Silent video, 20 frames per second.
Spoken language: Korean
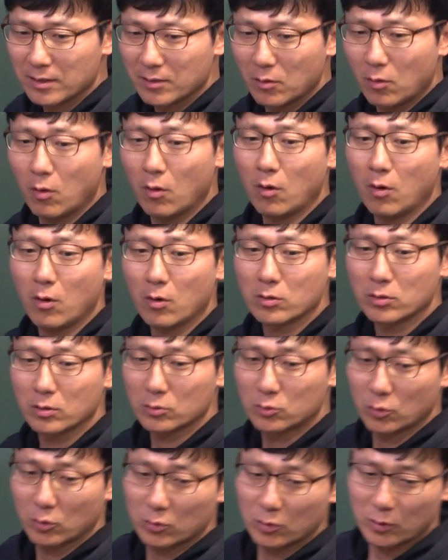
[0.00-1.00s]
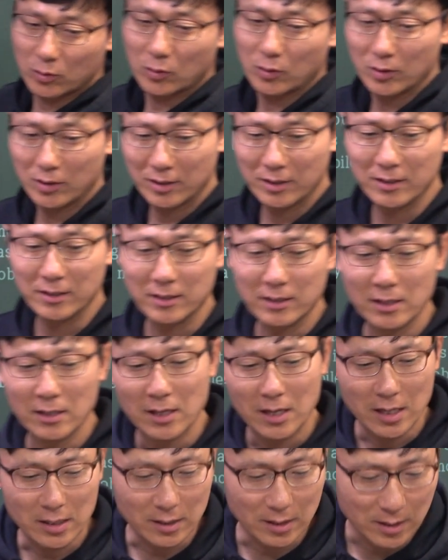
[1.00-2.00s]
어 그거 줘줘줘
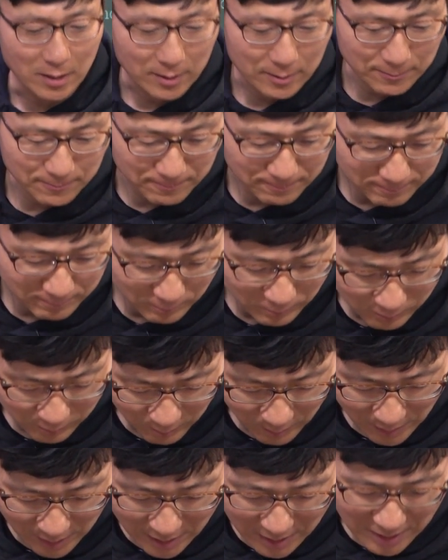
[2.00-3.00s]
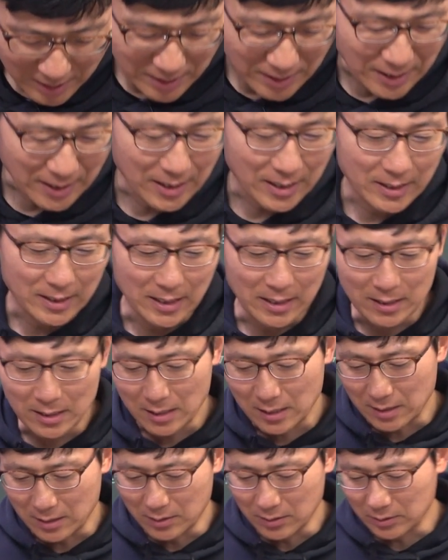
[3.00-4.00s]
하나 아
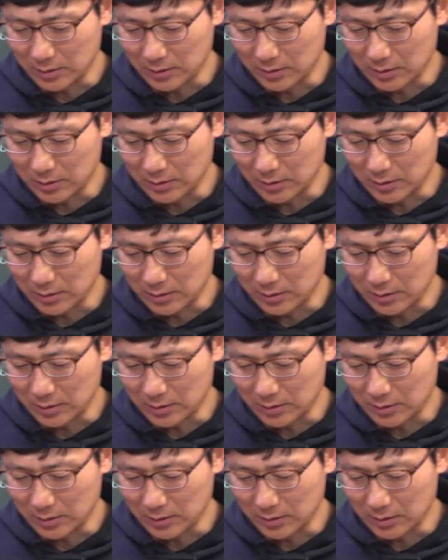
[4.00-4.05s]
옛날에 이거